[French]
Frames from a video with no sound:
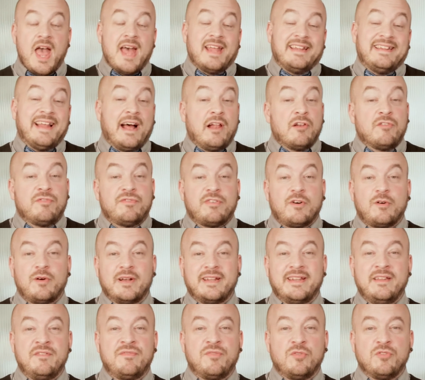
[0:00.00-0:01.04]
Dans le fond,
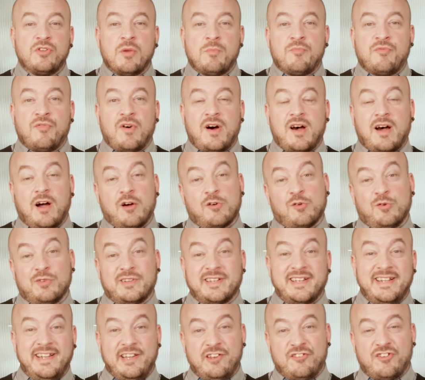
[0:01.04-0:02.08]
à défaut de pouvoir
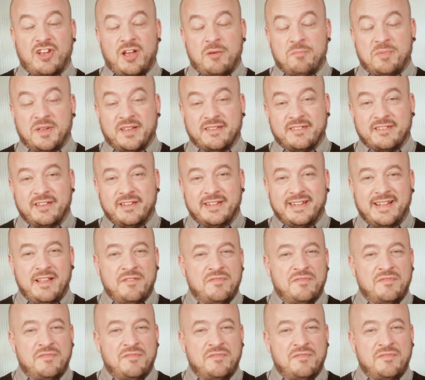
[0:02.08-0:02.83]
rencontrer les gens en personne,